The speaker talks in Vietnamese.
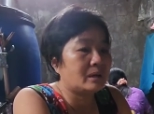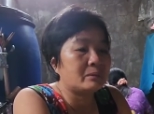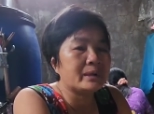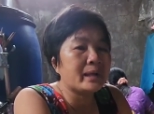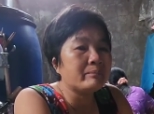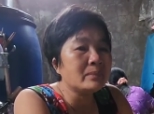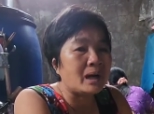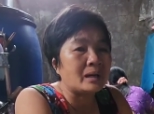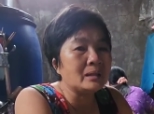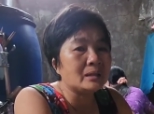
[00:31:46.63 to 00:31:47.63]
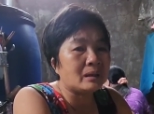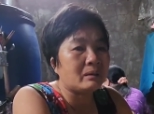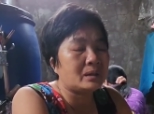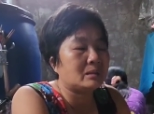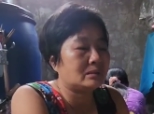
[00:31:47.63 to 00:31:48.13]
đâu có dám mở lên
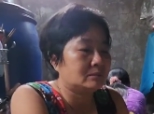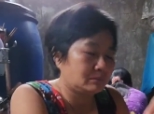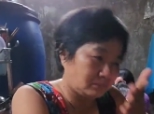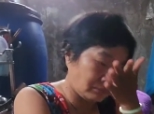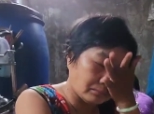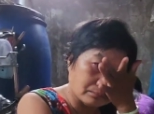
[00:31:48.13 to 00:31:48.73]
còi yeah. Dạ.